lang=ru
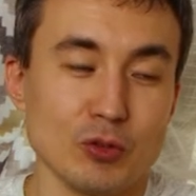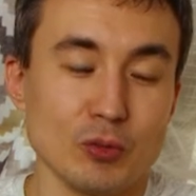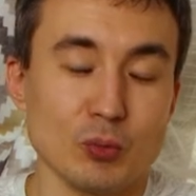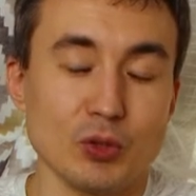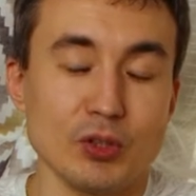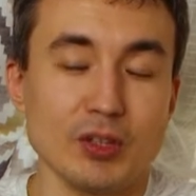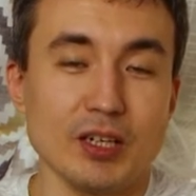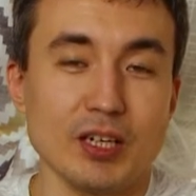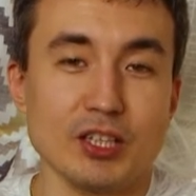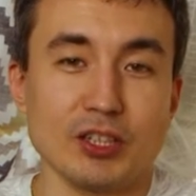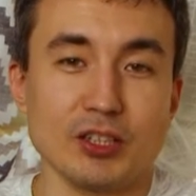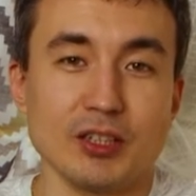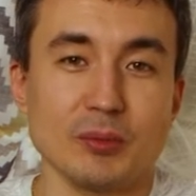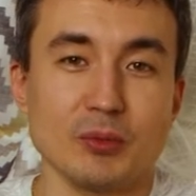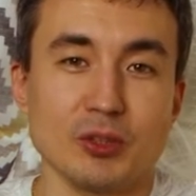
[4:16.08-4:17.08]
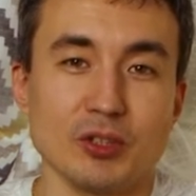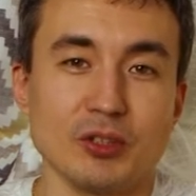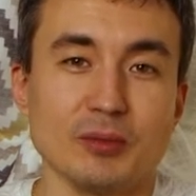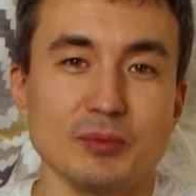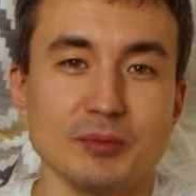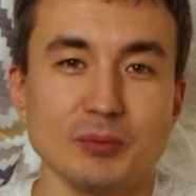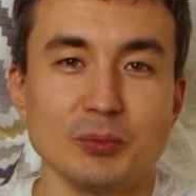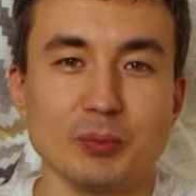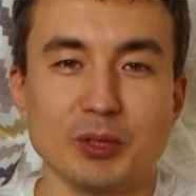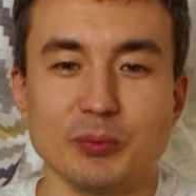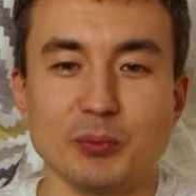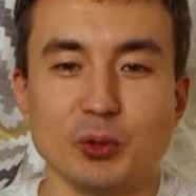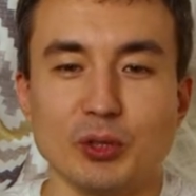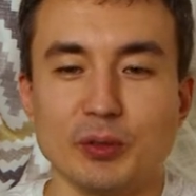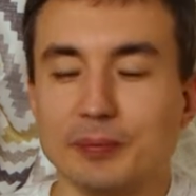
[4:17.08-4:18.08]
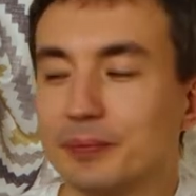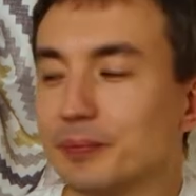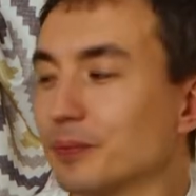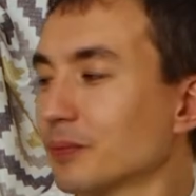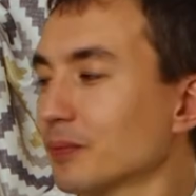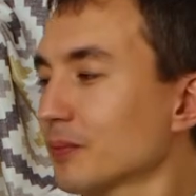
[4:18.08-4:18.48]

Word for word: Что будет дальше, там уже ну, посмотрим.